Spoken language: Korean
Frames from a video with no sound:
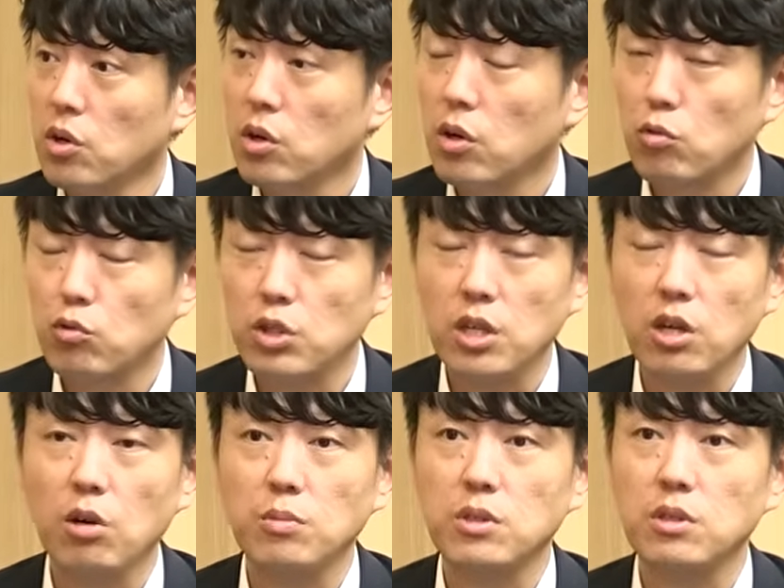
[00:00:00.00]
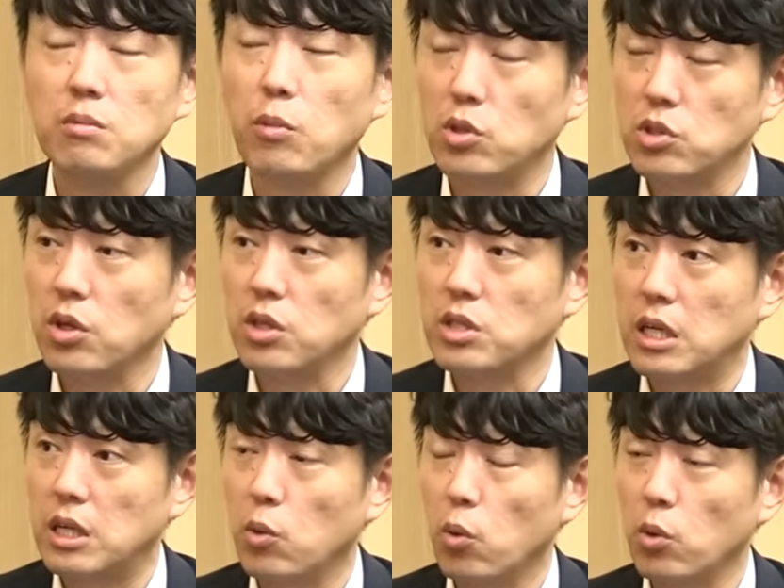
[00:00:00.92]
예. 어, 우리 기업들은 먼저
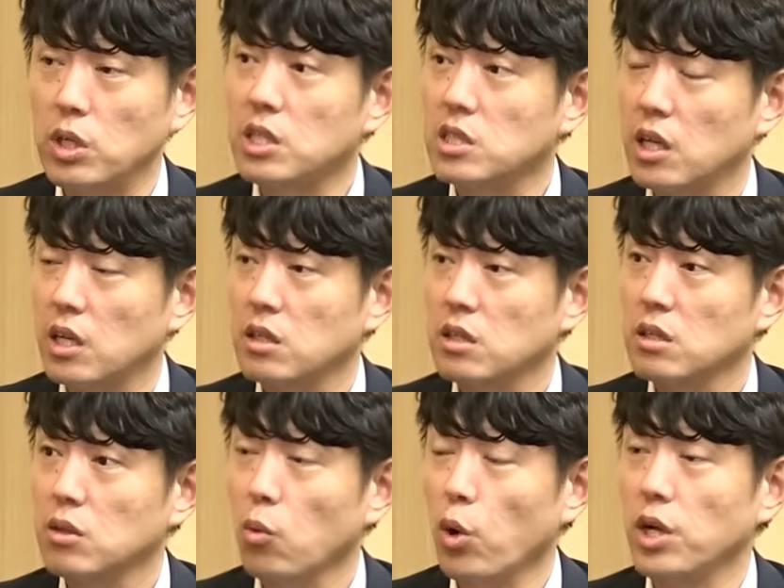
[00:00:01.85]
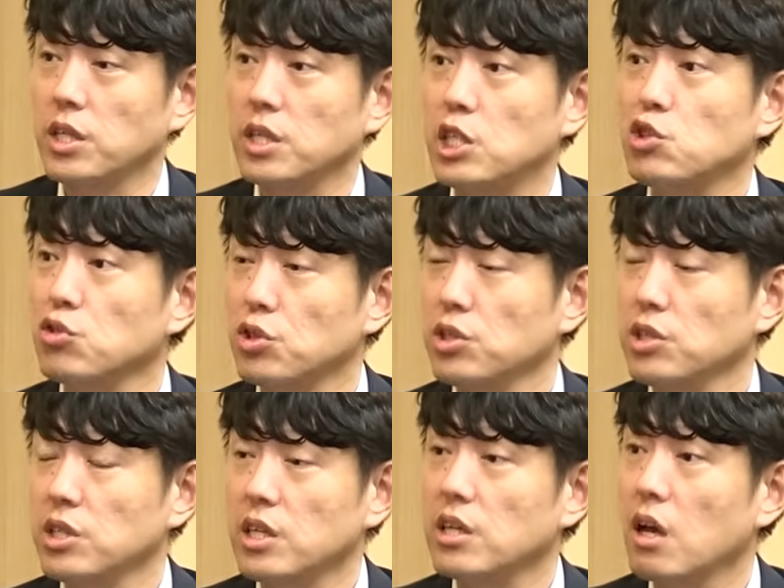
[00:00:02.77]
이제 요 잉크젯 오엘이디
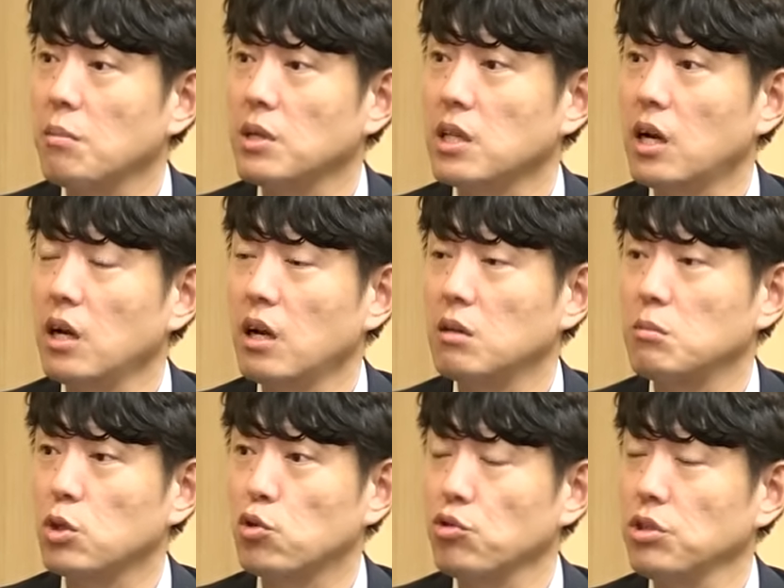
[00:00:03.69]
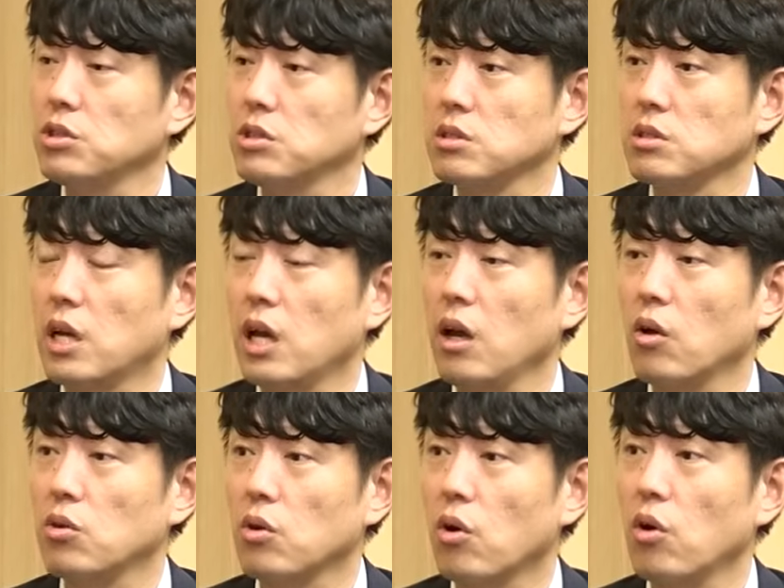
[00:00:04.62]
기술을 인캡이나 아니면 큐디층의
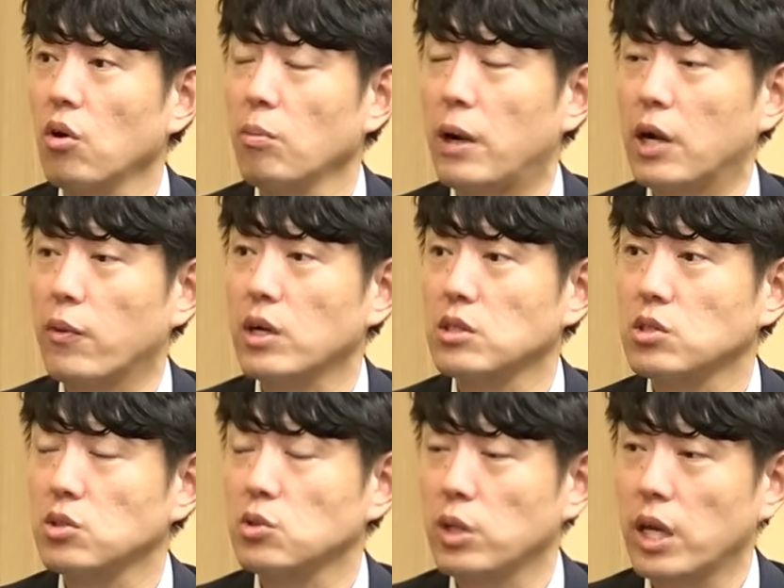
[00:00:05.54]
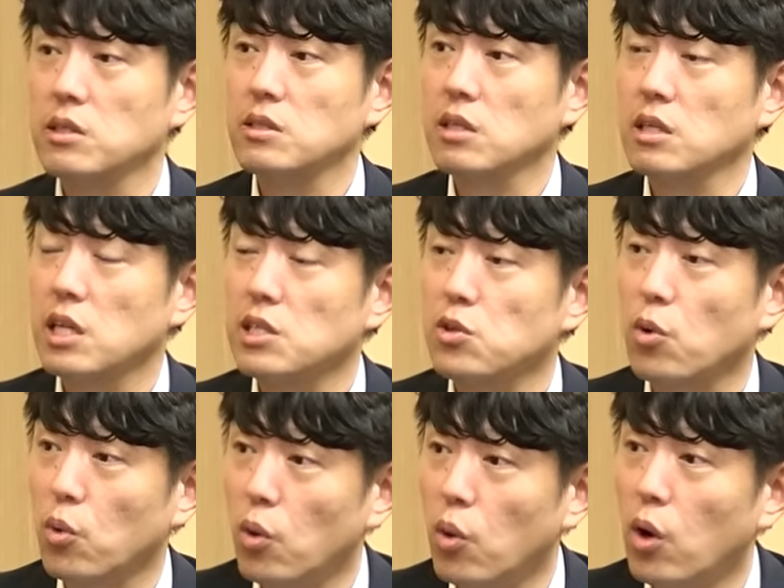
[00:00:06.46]
어떤 컬러 발광 쪽에 쓰긴
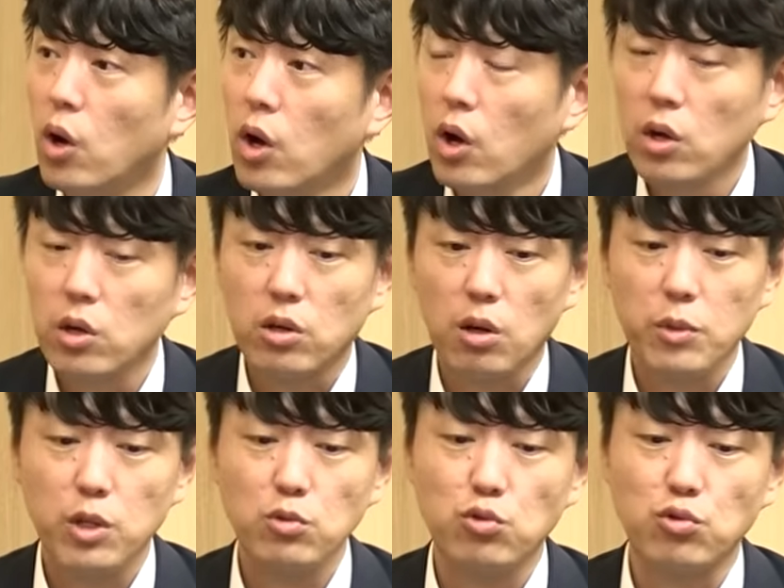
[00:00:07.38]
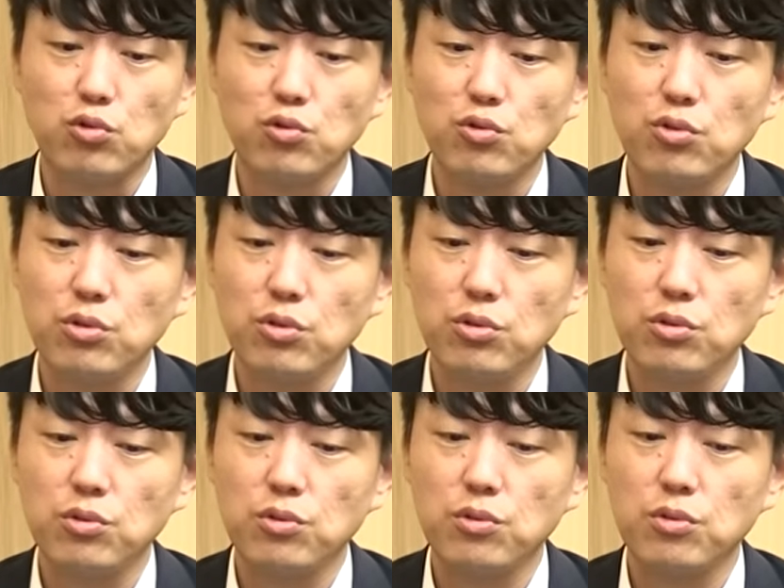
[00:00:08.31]
했었고 예. 그러면
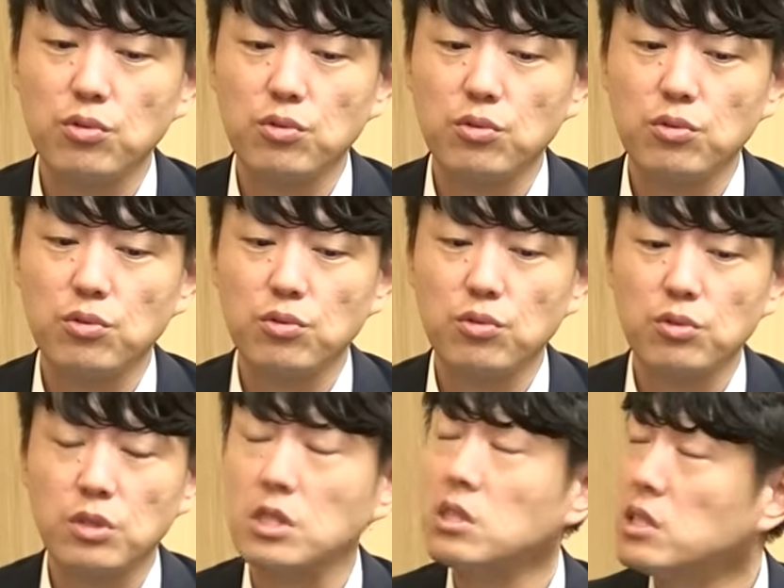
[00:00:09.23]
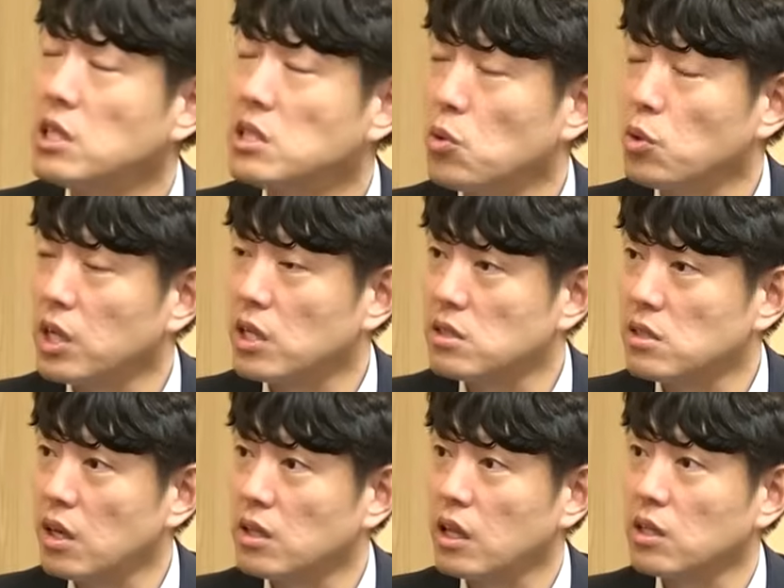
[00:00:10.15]
중국 씨에스오티가
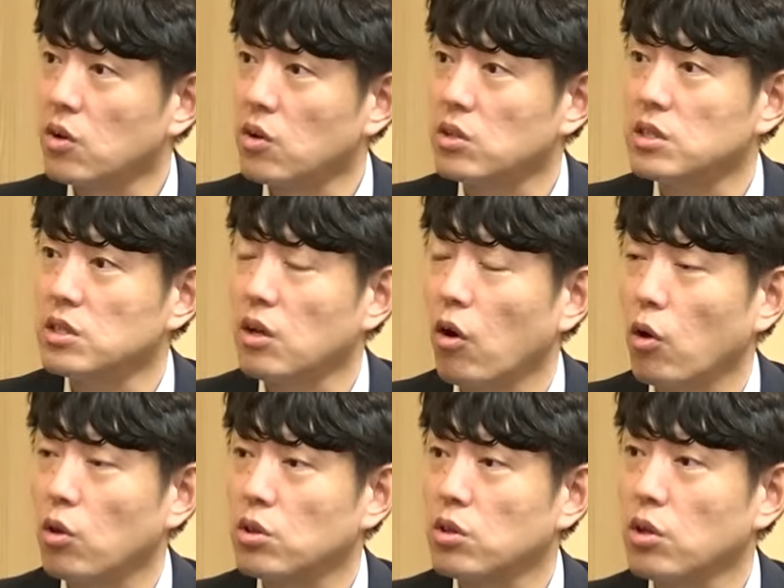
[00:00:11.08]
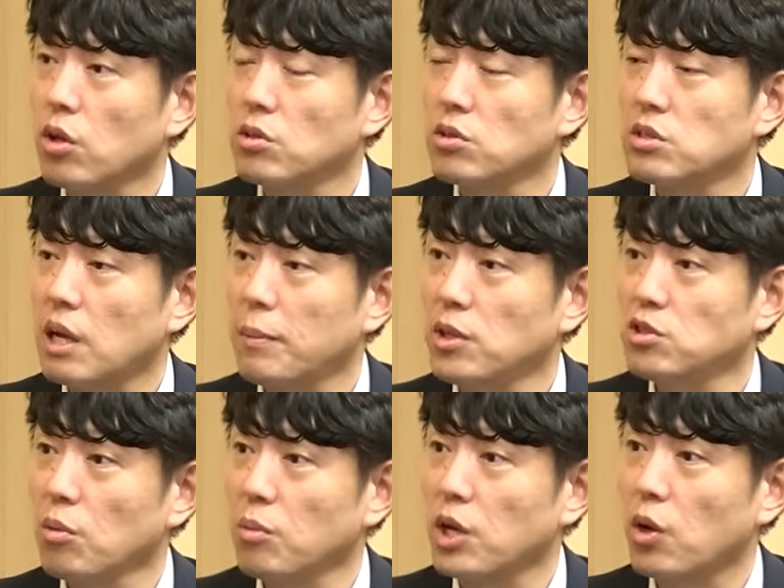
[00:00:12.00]
쓰겠다는 거는 어떤 예.
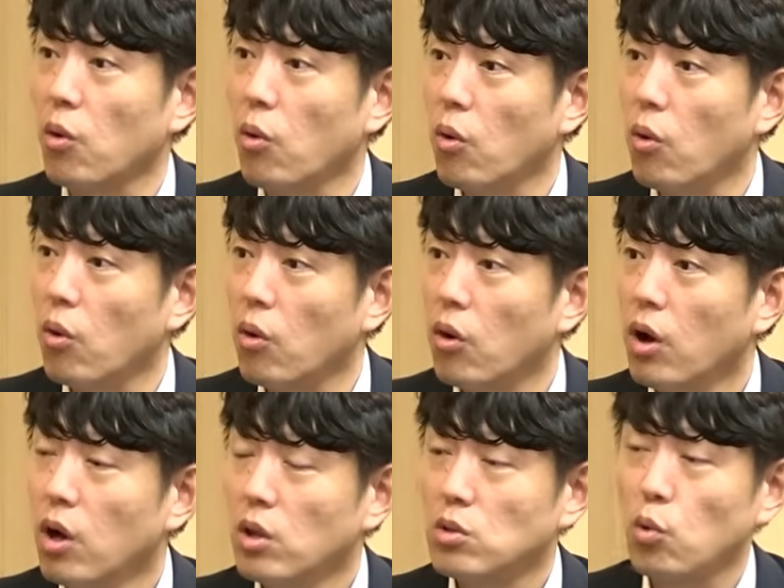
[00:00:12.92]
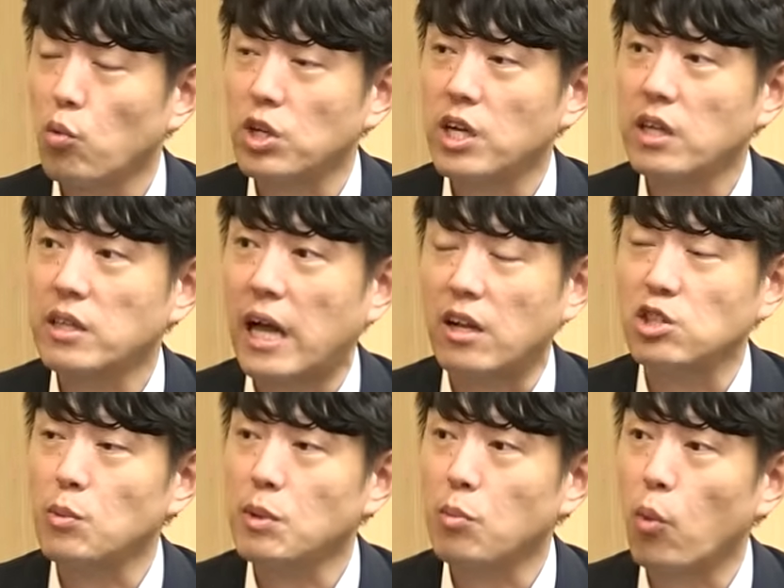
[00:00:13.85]
차별점이 있고 또 우리랑
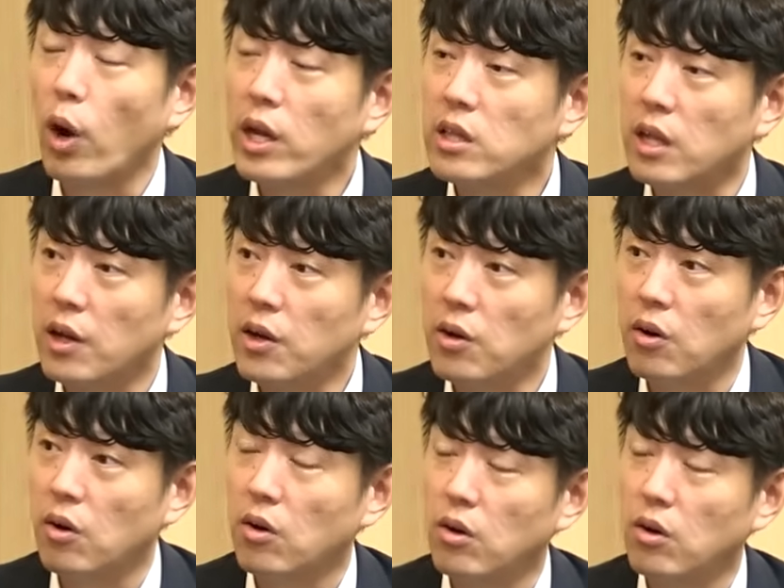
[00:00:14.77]
다른 점이 뭐가 있나요?